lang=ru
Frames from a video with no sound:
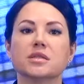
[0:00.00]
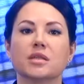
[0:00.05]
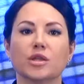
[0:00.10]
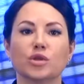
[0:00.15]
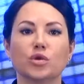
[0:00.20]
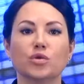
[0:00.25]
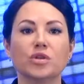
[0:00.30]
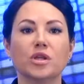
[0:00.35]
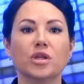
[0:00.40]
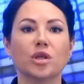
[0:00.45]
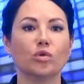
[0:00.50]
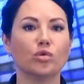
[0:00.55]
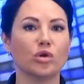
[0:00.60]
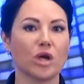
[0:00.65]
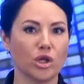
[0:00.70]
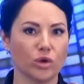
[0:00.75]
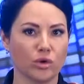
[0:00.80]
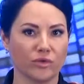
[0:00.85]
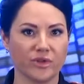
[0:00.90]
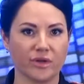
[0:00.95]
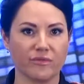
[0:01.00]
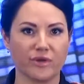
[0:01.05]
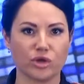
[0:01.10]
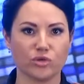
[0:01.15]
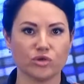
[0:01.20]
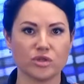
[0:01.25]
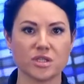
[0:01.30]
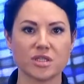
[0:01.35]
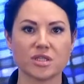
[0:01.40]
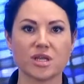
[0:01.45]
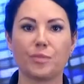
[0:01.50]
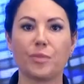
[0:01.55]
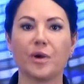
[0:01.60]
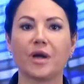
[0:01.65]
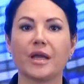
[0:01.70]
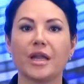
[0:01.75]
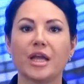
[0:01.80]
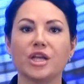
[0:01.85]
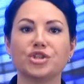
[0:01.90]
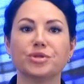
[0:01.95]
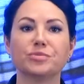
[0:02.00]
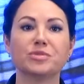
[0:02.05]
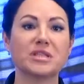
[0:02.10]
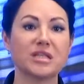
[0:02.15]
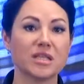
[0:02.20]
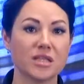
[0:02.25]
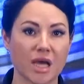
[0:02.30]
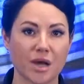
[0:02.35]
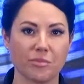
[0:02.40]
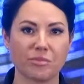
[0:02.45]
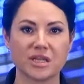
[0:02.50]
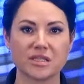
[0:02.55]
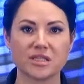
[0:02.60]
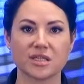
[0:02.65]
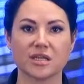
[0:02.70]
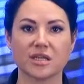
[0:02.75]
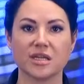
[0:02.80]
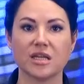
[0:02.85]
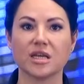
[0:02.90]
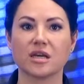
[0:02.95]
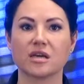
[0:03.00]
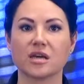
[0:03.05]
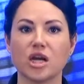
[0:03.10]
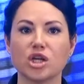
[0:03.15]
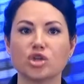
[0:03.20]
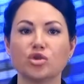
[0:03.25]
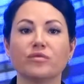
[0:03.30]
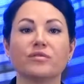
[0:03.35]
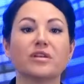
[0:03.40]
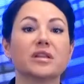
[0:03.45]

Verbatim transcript: Сотрудники уголовного розыска по горячим следам раскрыли кражу